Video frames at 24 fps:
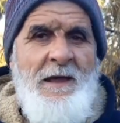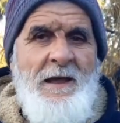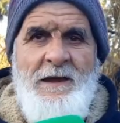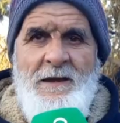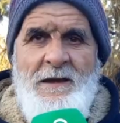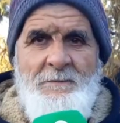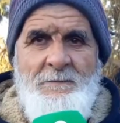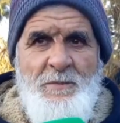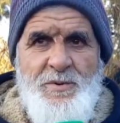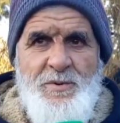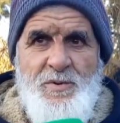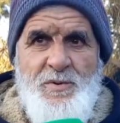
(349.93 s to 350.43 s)

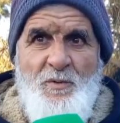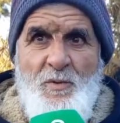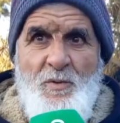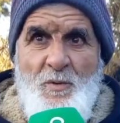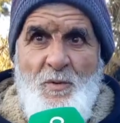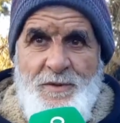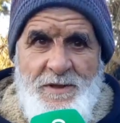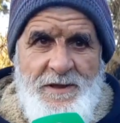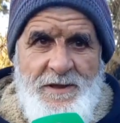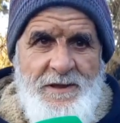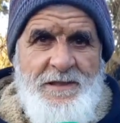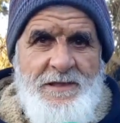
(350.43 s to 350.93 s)
الا ما شوفوا
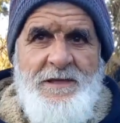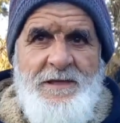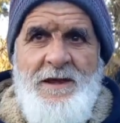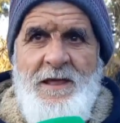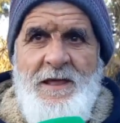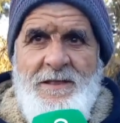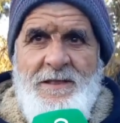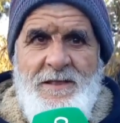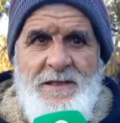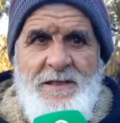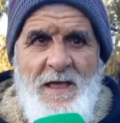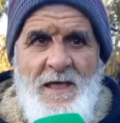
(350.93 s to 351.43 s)
الوضعيه ديال
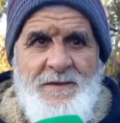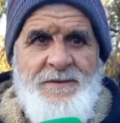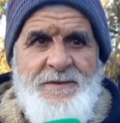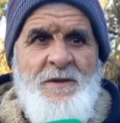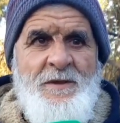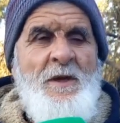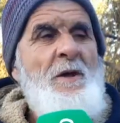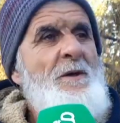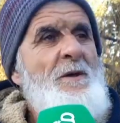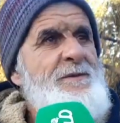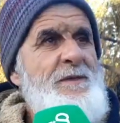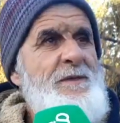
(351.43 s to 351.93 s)
هاد الناس
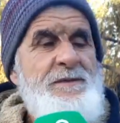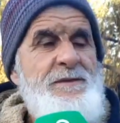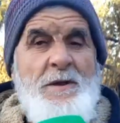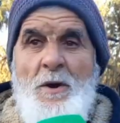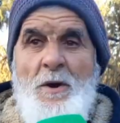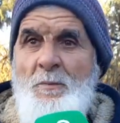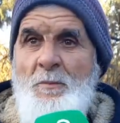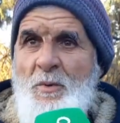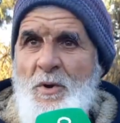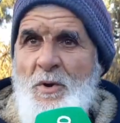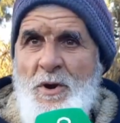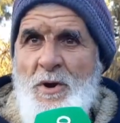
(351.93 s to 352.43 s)

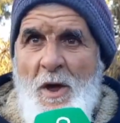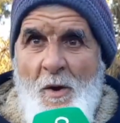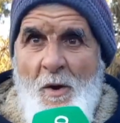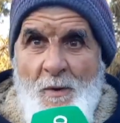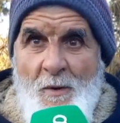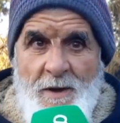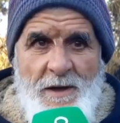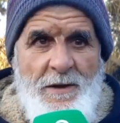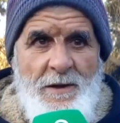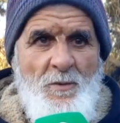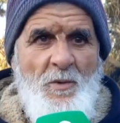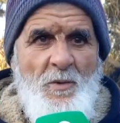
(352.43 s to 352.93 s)
جزاكم الله
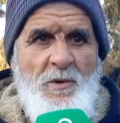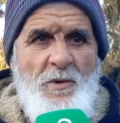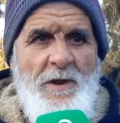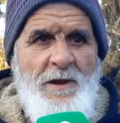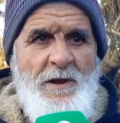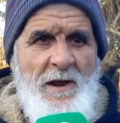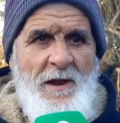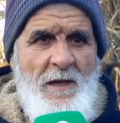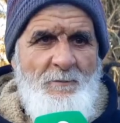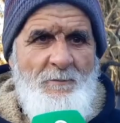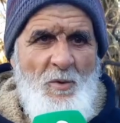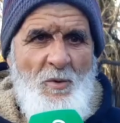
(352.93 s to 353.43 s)
خير والله
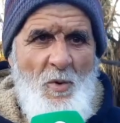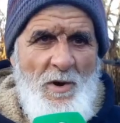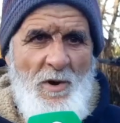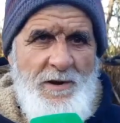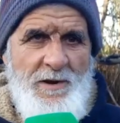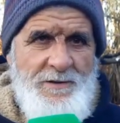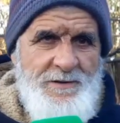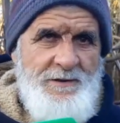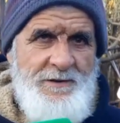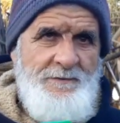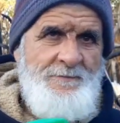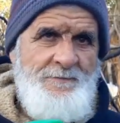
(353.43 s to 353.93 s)
يرحم
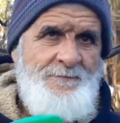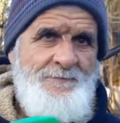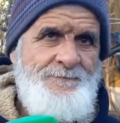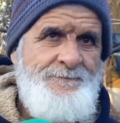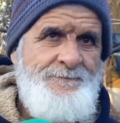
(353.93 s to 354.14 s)
الوالدين